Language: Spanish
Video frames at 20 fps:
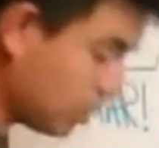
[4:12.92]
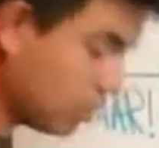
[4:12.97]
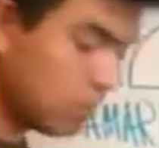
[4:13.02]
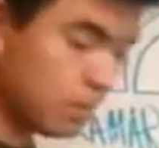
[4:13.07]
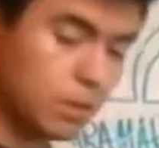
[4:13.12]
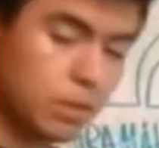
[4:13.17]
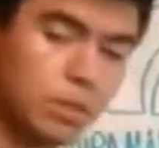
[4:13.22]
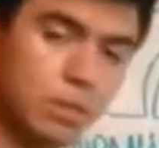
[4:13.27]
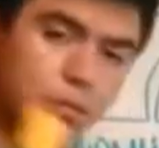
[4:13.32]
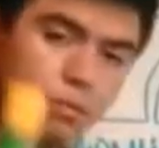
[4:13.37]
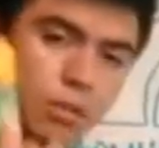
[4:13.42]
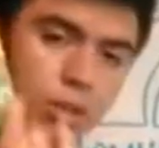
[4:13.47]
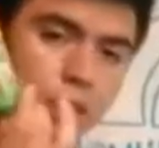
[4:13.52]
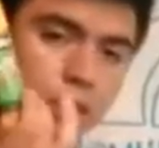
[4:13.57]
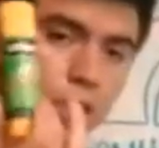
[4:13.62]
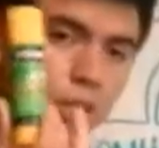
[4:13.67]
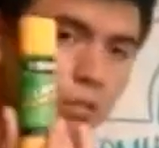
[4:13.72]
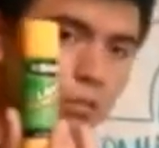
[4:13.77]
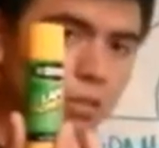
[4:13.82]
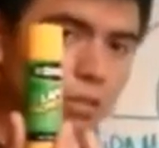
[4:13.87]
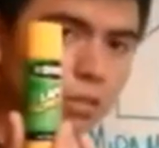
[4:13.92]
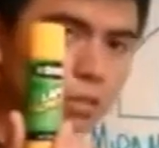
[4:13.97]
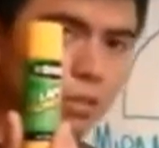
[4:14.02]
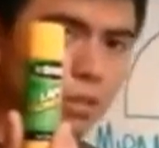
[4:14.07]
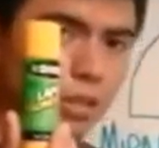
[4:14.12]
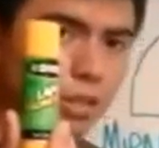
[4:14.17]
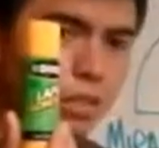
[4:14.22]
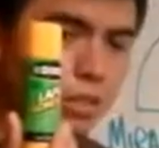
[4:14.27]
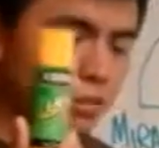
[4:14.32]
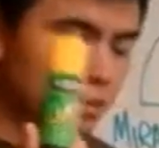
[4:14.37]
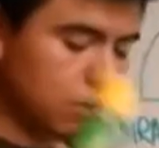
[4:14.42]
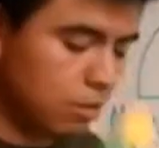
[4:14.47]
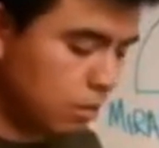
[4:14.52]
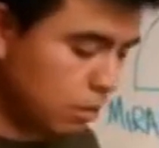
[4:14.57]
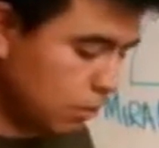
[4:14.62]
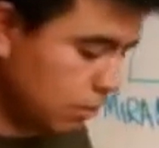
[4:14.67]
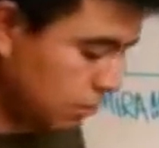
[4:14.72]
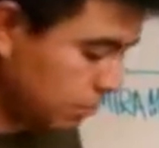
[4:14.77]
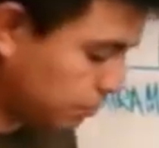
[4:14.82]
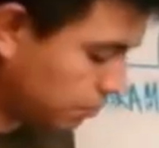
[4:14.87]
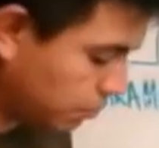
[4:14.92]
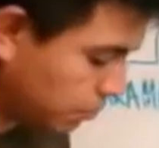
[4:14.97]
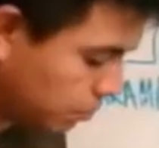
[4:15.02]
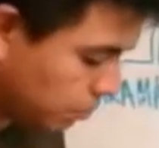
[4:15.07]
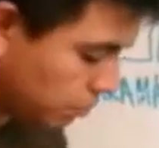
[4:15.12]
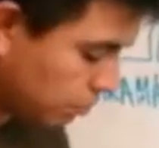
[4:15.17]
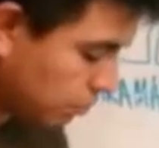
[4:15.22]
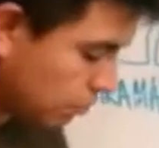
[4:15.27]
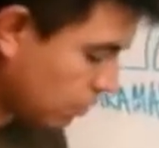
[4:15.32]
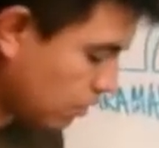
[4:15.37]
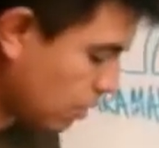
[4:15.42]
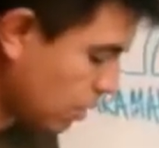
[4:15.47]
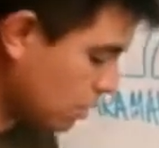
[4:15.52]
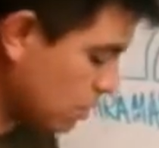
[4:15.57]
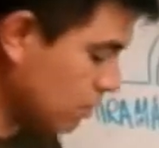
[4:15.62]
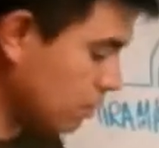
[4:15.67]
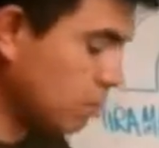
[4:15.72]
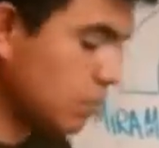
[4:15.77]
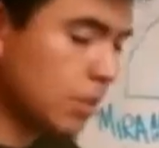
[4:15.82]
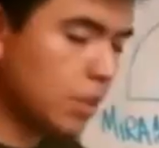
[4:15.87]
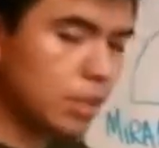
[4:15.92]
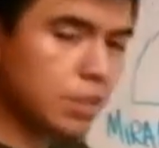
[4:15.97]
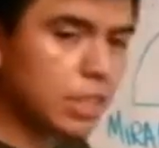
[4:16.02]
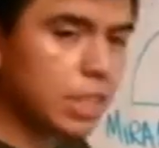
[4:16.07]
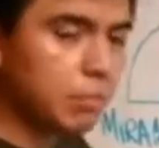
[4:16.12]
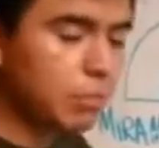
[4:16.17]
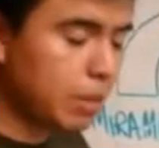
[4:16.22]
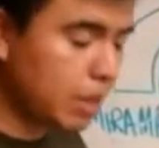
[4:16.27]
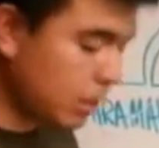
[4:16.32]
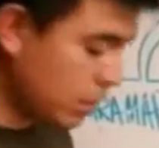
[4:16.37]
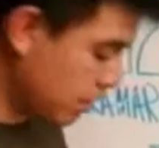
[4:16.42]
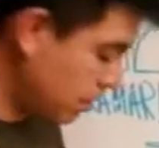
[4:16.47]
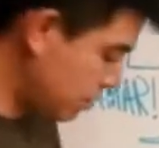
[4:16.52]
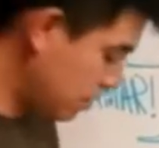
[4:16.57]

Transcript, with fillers: es utilizar nuestro resistor. Lo vamos a destapar.